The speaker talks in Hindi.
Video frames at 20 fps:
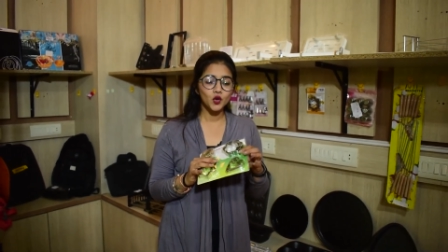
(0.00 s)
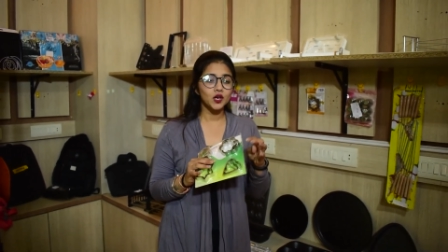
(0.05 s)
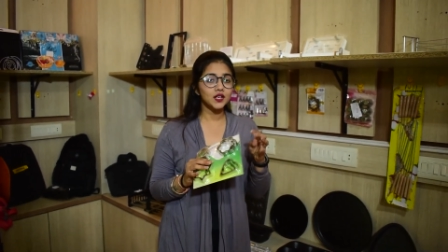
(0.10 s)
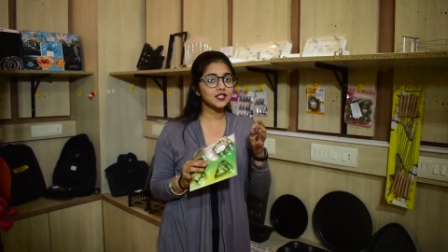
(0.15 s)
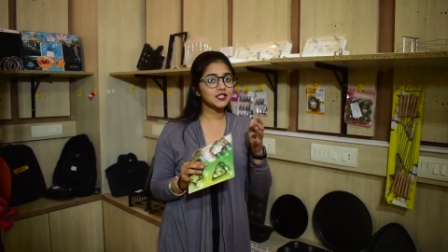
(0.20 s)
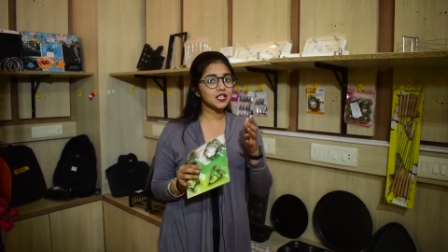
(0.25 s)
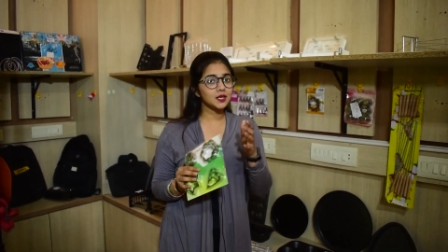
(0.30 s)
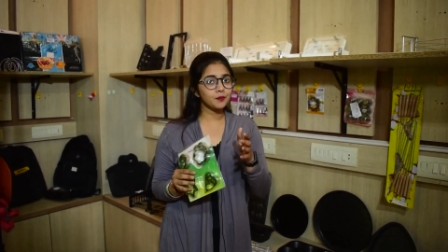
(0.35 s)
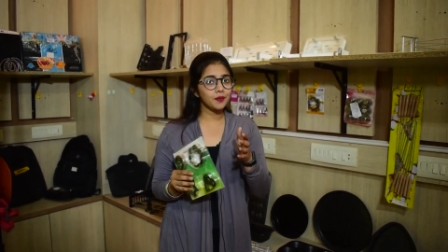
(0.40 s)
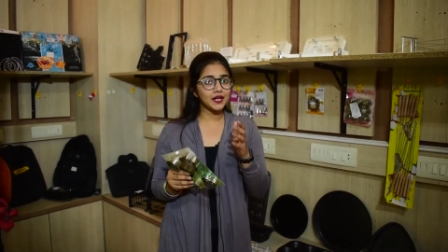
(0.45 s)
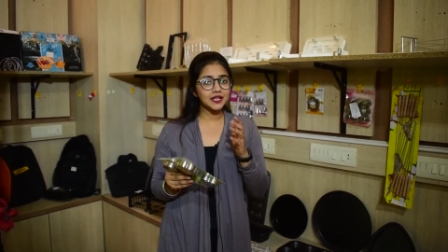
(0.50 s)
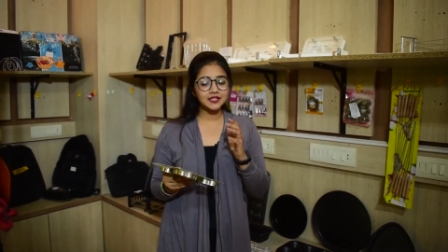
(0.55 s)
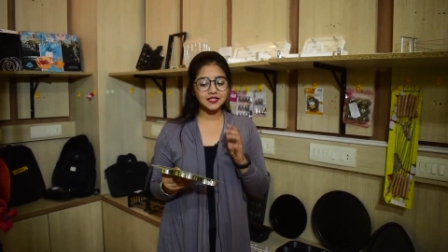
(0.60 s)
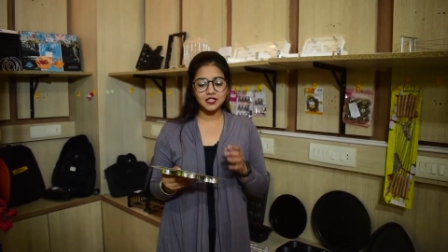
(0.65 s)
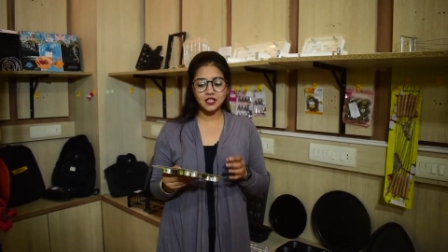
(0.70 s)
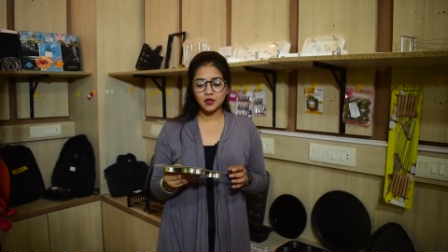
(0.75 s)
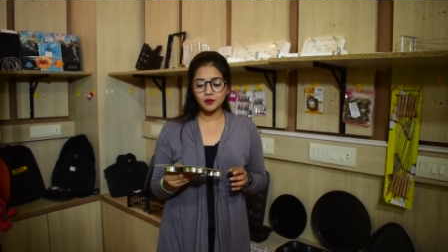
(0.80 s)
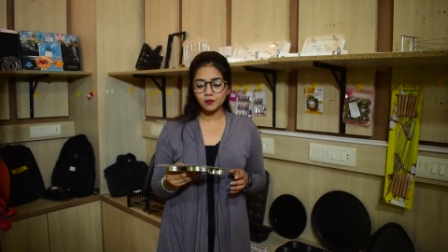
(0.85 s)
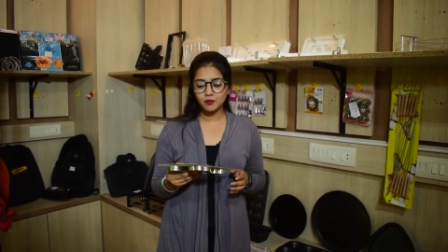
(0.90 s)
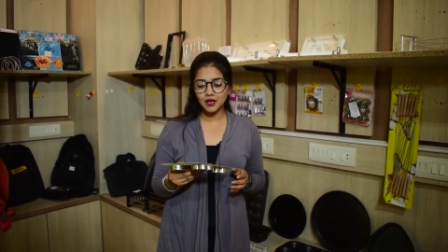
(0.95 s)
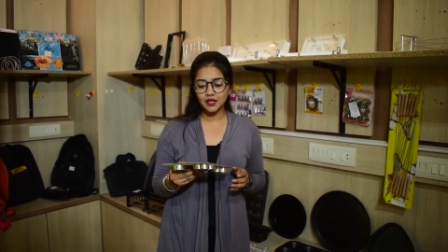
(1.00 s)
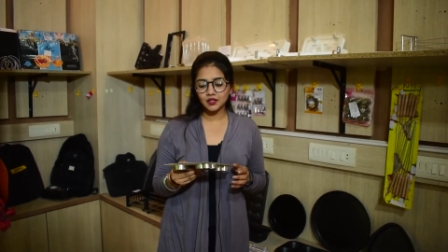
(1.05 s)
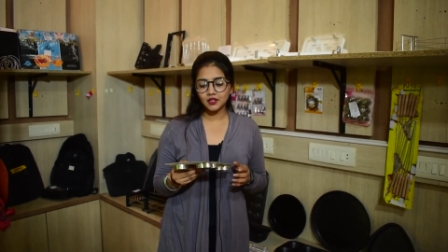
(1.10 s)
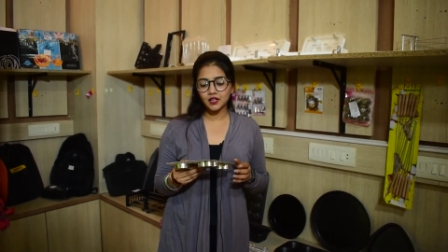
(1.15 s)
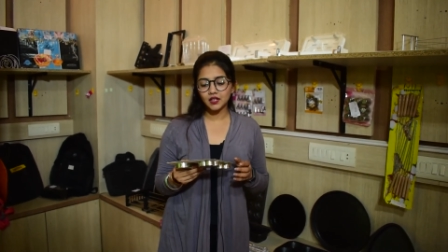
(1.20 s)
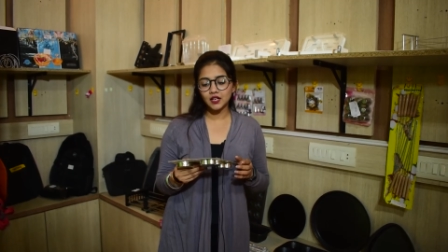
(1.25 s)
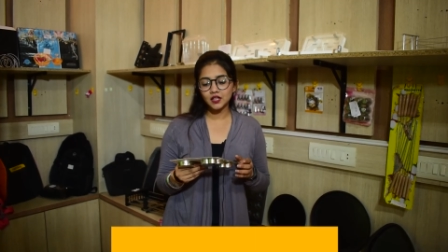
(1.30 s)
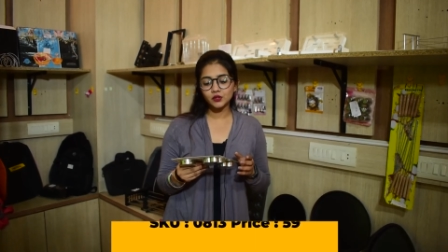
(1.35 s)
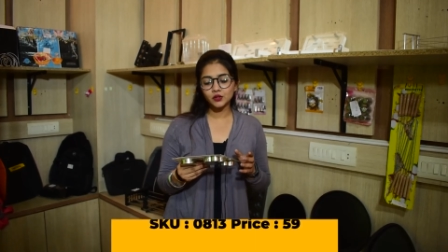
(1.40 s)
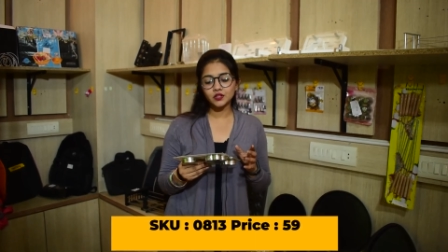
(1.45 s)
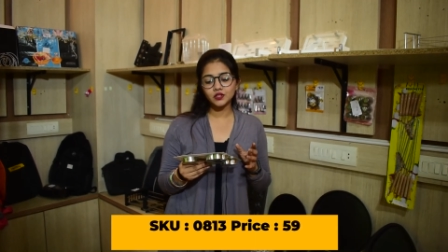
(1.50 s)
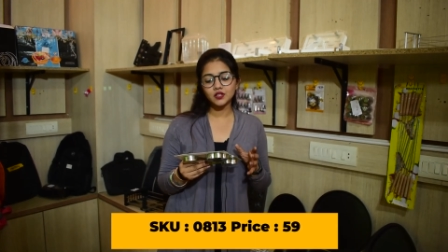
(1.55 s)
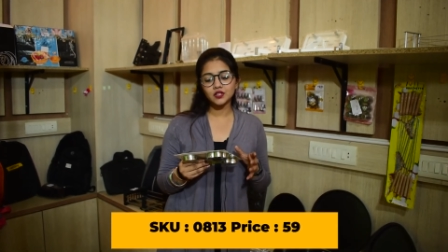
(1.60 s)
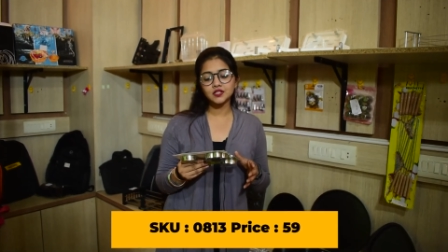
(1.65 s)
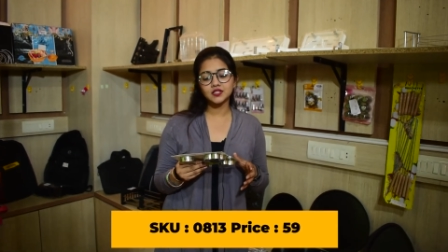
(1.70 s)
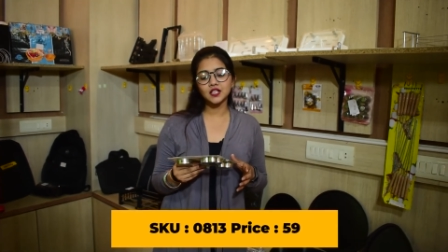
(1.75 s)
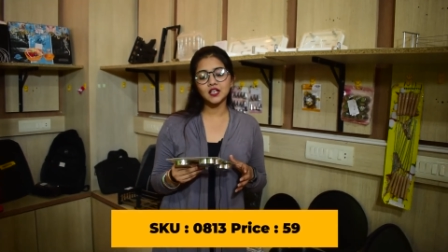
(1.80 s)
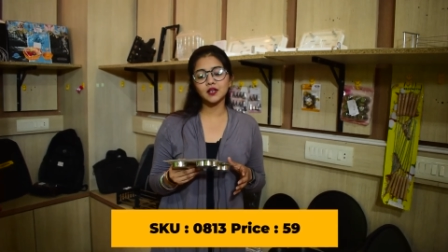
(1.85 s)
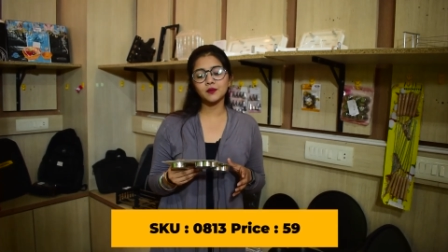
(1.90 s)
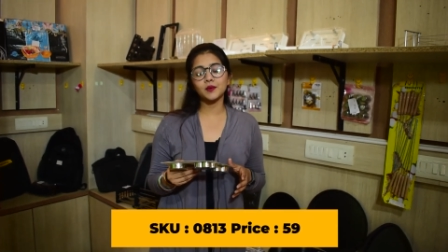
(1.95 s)
और इसके प्राइस की अब बात कर लेते हैं तो
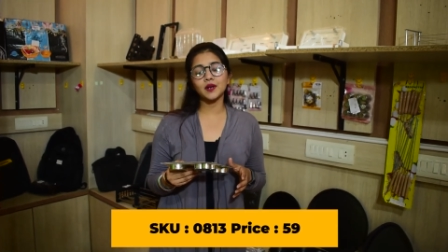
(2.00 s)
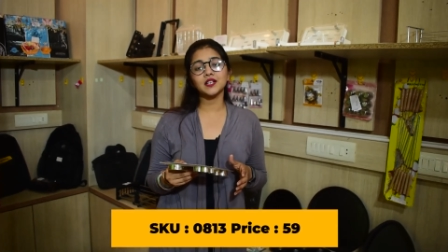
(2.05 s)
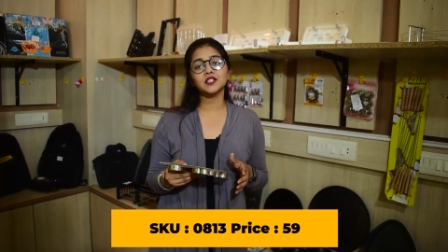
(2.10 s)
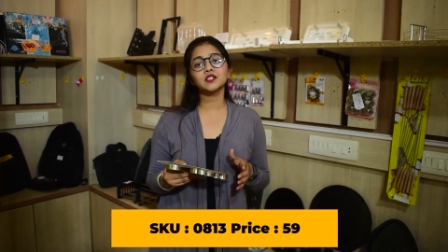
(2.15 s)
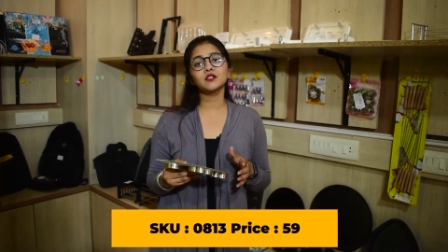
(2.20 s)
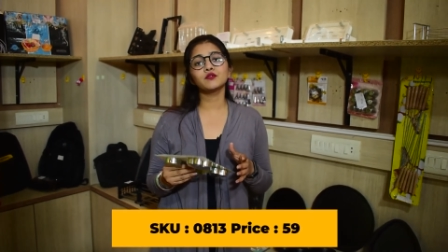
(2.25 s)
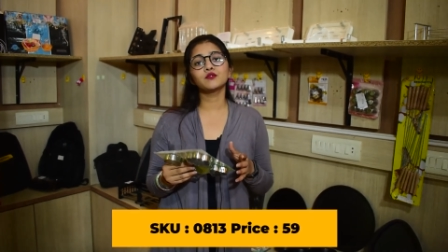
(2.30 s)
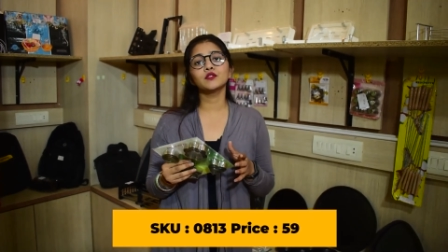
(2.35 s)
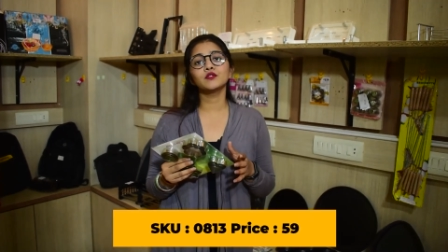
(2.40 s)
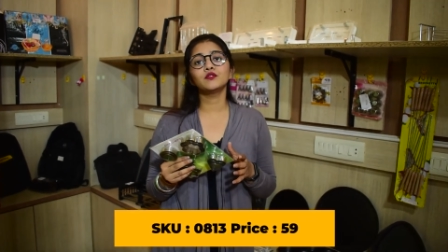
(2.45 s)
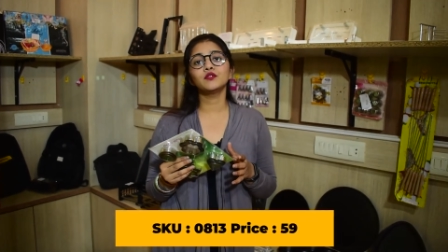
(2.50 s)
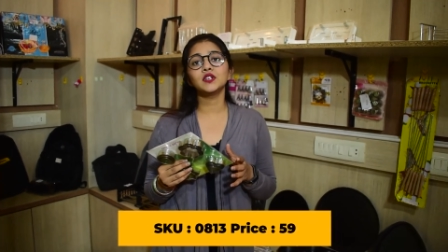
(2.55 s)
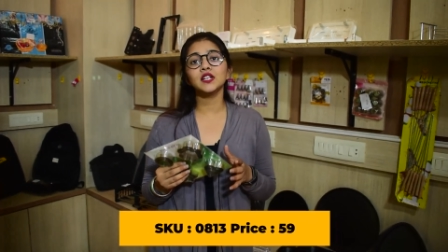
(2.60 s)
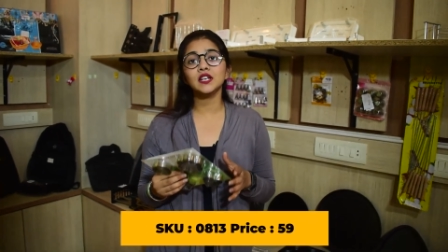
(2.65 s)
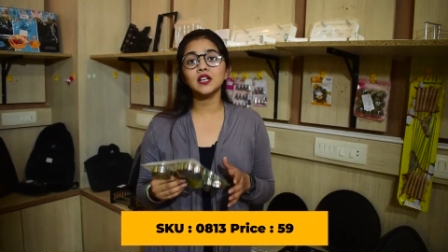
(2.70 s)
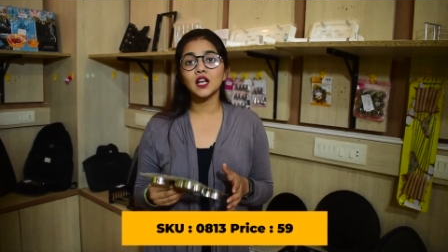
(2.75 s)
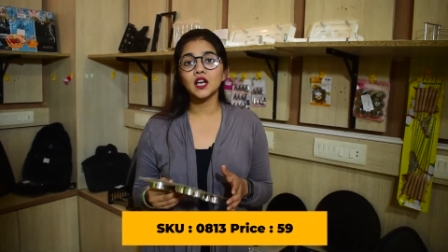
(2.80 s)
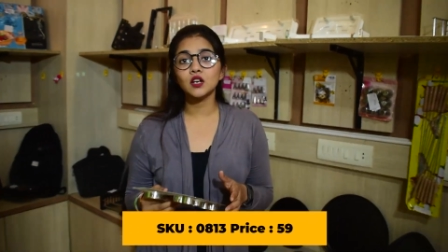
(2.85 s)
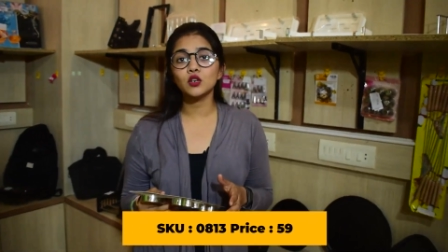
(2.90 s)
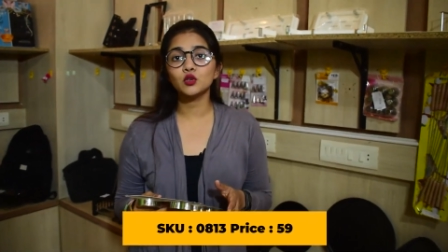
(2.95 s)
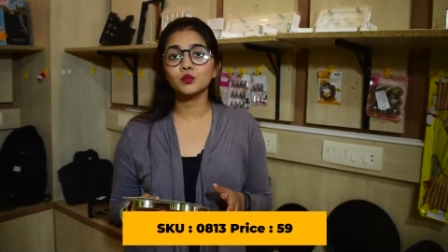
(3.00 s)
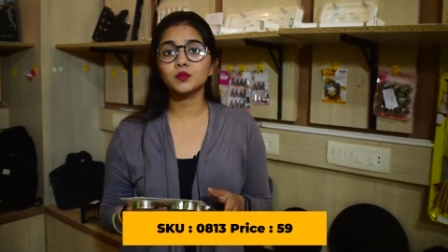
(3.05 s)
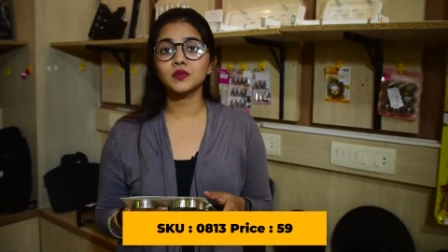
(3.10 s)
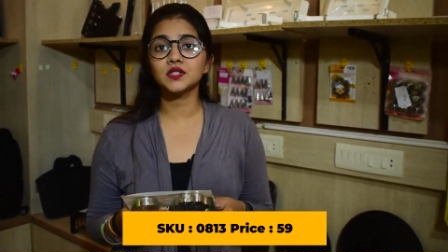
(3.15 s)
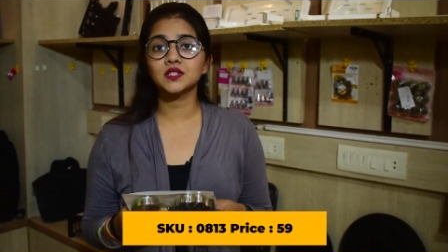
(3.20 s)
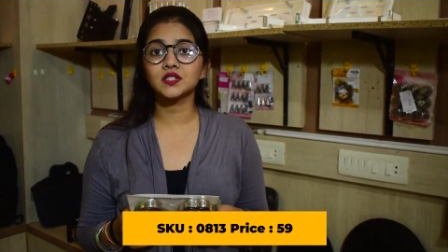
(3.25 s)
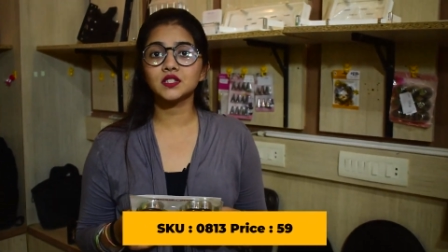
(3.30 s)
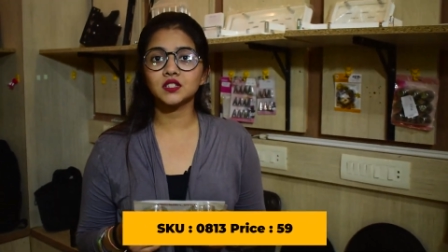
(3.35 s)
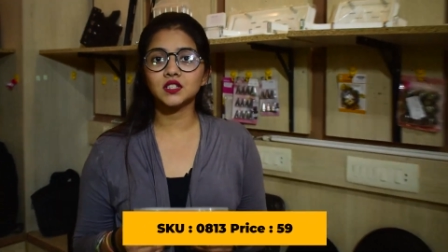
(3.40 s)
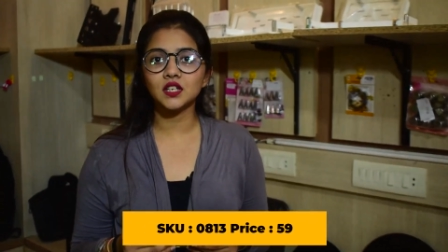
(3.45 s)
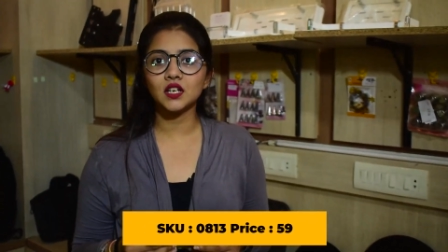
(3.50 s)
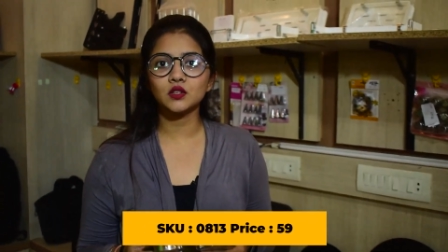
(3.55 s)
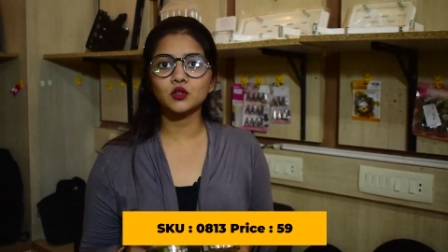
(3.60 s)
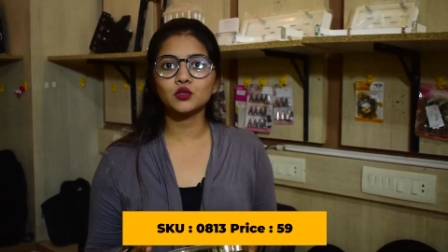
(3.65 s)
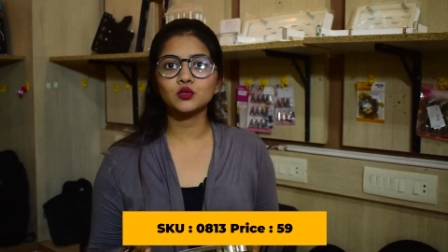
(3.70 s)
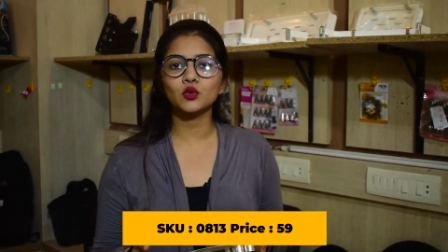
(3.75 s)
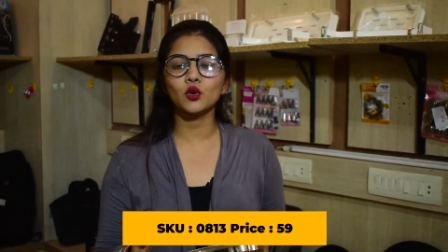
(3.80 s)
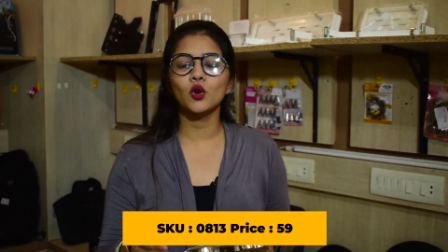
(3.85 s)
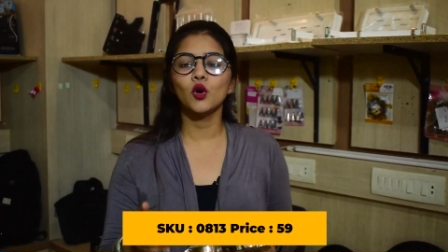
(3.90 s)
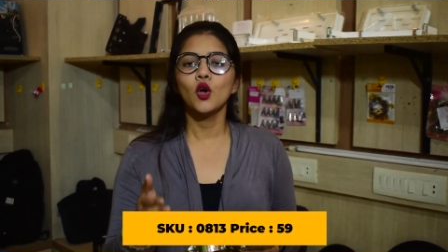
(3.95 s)
इसकी प्राइस है फिफ्टी नाइन रुपीज़ जी हाँ
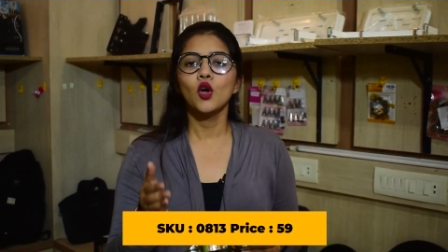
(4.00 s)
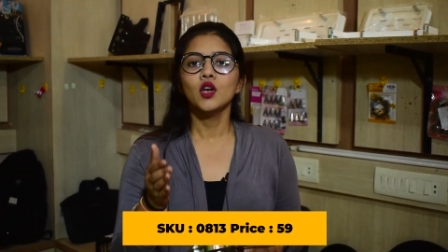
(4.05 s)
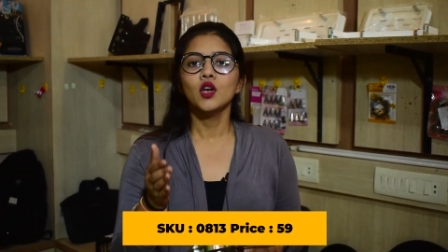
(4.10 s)
दोस्तों